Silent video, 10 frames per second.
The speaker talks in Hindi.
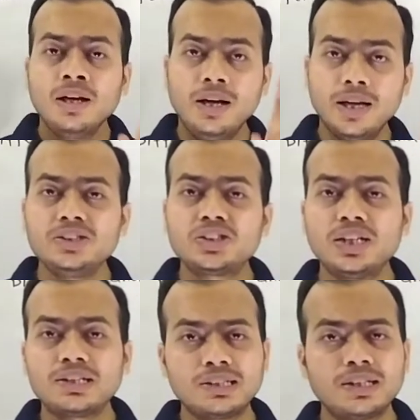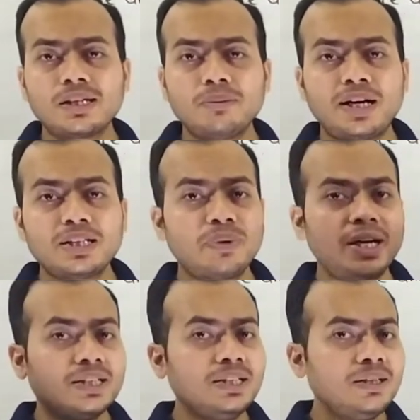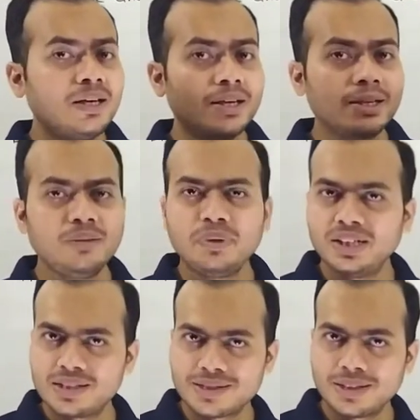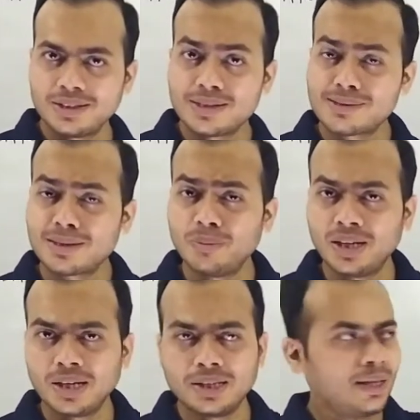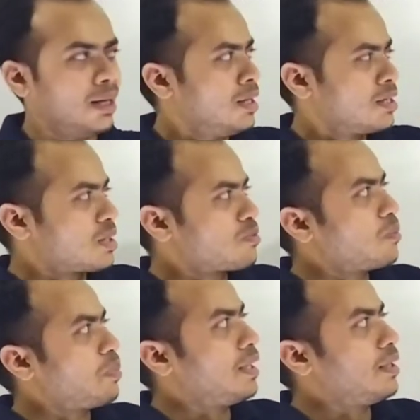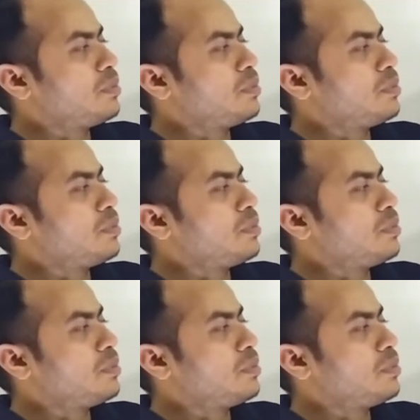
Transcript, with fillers: लंच या डिनर के बाद पानी नहीं पीना चाहिए सिमिलरली सबसे पहले